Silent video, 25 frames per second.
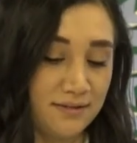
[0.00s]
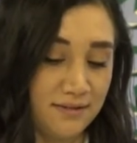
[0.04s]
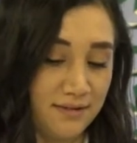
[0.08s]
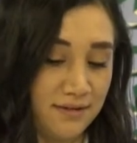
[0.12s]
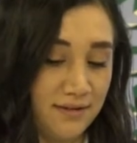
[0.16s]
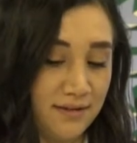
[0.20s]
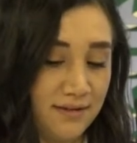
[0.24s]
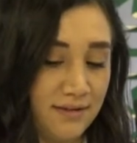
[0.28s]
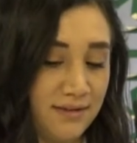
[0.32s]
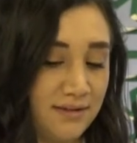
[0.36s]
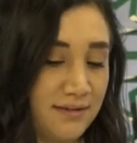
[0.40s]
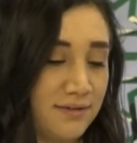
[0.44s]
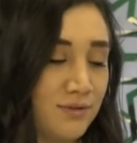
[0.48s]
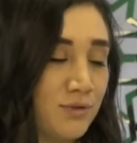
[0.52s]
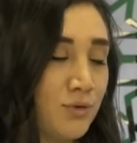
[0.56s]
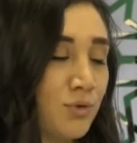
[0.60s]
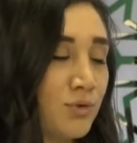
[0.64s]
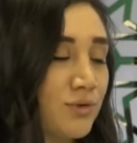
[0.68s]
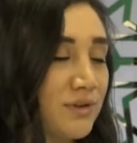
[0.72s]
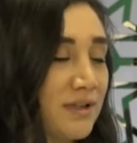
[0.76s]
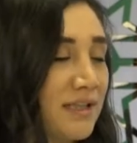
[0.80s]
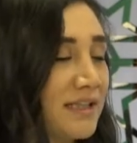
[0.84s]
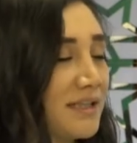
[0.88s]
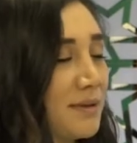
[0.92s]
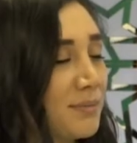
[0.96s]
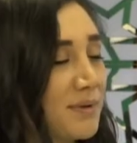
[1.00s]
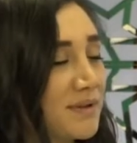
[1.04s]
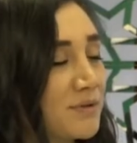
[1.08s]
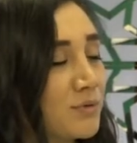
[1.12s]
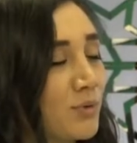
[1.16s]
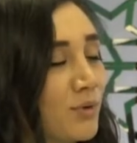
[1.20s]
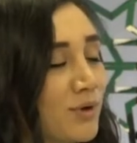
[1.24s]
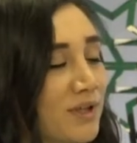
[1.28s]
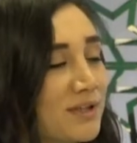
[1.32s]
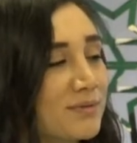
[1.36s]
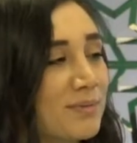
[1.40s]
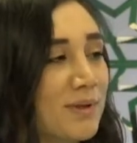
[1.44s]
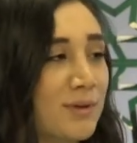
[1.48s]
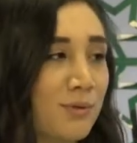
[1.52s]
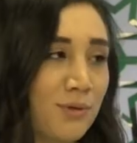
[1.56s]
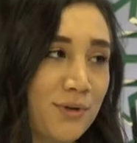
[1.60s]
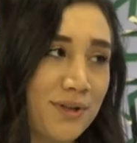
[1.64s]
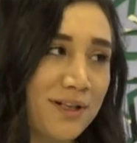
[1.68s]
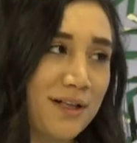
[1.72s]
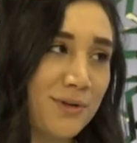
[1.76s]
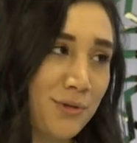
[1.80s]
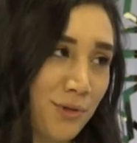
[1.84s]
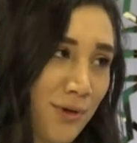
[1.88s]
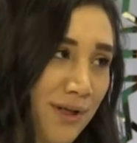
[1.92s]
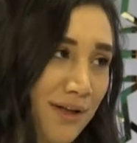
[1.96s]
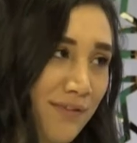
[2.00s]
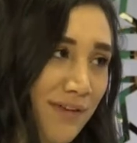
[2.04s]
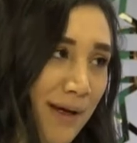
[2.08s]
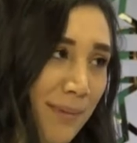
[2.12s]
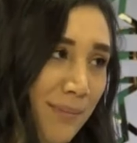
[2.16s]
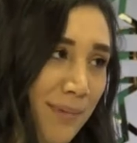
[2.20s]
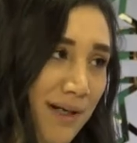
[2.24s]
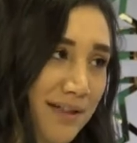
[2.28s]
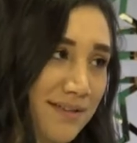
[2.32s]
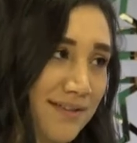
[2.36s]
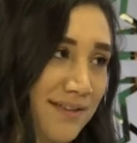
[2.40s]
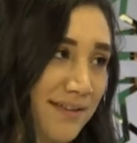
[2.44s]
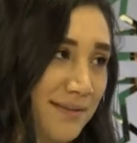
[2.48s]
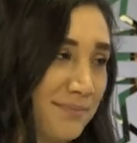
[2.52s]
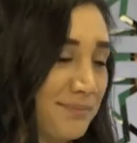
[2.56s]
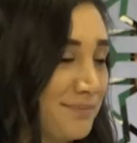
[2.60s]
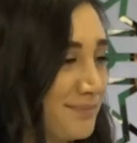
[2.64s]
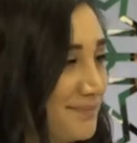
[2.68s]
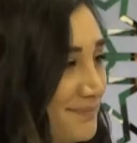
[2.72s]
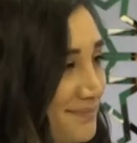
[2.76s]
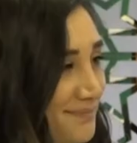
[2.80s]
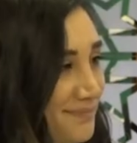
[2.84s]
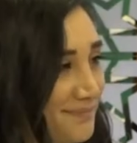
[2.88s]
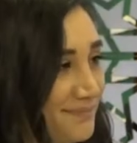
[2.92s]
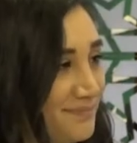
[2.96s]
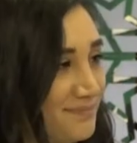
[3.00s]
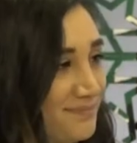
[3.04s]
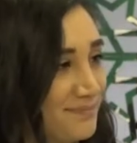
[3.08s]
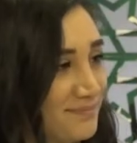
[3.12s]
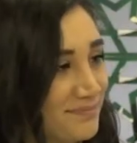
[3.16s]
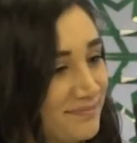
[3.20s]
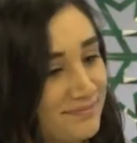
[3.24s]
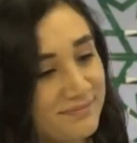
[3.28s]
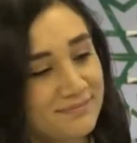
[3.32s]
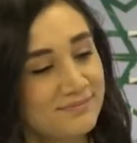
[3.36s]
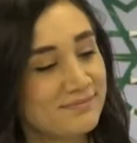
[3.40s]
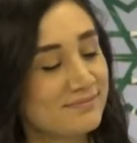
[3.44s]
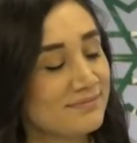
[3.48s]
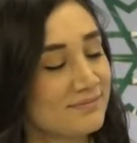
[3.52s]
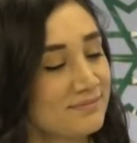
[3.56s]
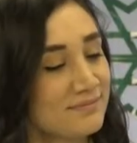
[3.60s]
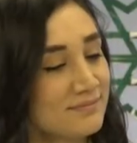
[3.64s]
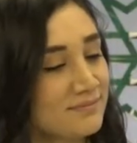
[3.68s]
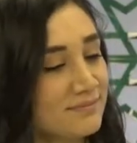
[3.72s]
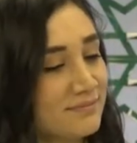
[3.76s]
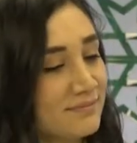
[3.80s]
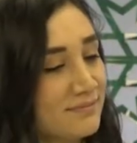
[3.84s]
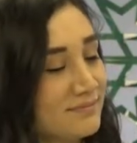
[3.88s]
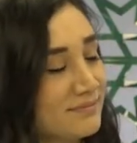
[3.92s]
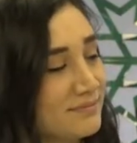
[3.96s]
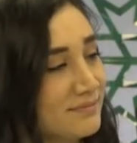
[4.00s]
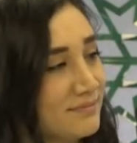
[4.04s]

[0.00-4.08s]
e, Türk Dili Edebiyatı öğretmeni olarak görev yapmaktayım. Hocam bizim için